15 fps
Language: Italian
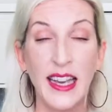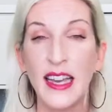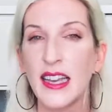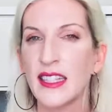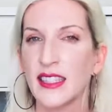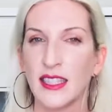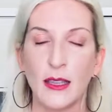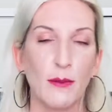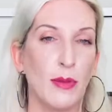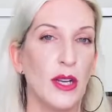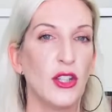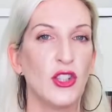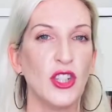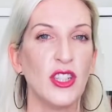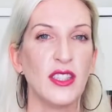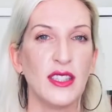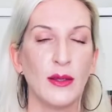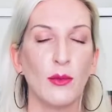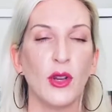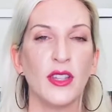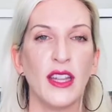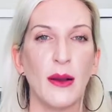semplicissimo,
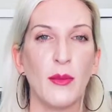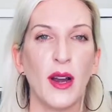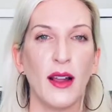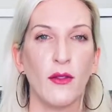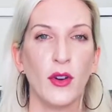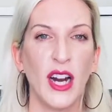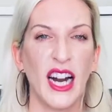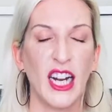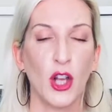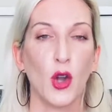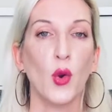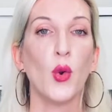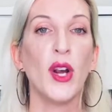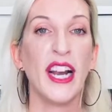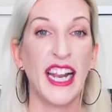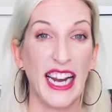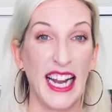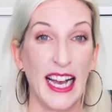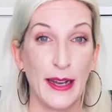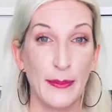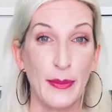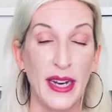andiamo a lavorare con le
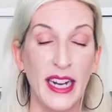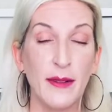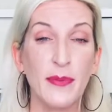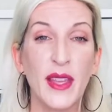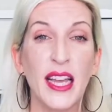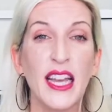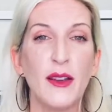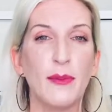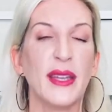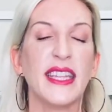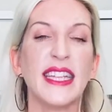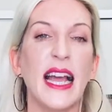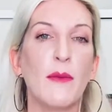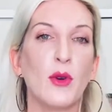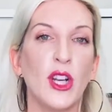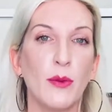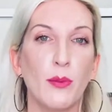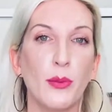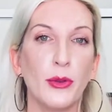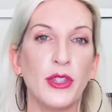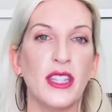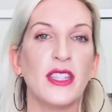labbra, mettiamole in
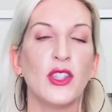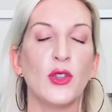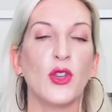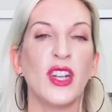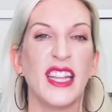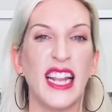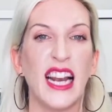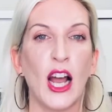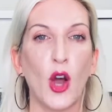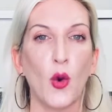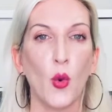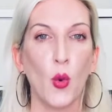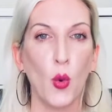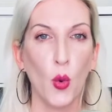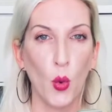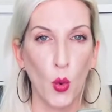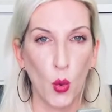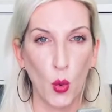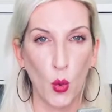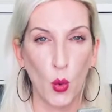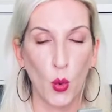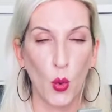posizione della U
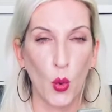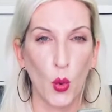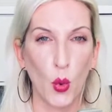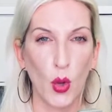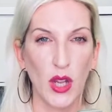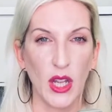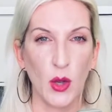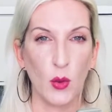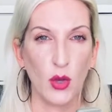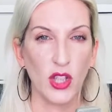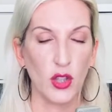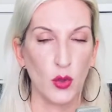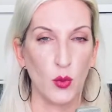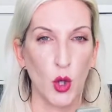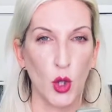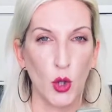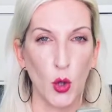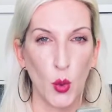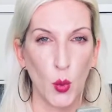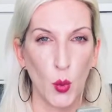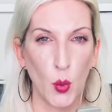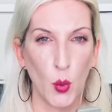in questo modo
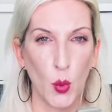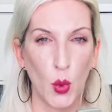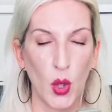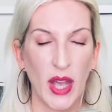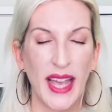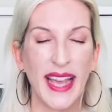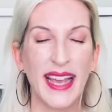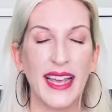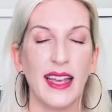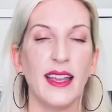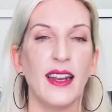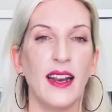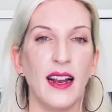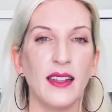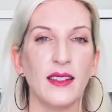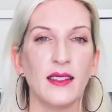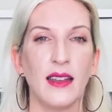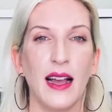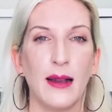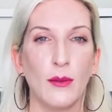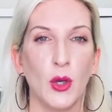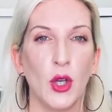e
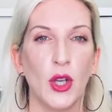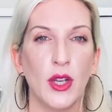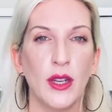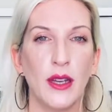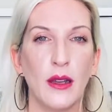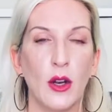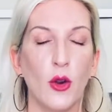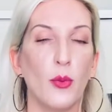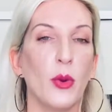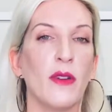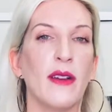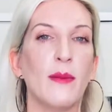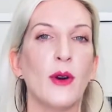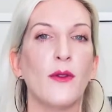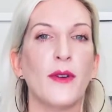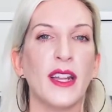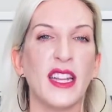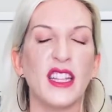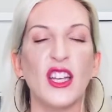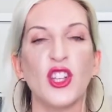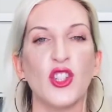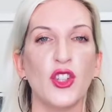rilassiamo. Lo proviamo a fare
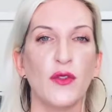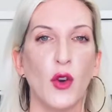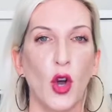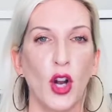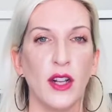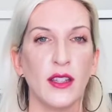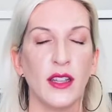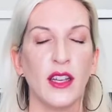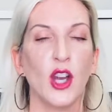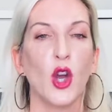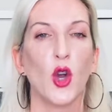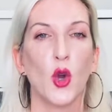10 volte.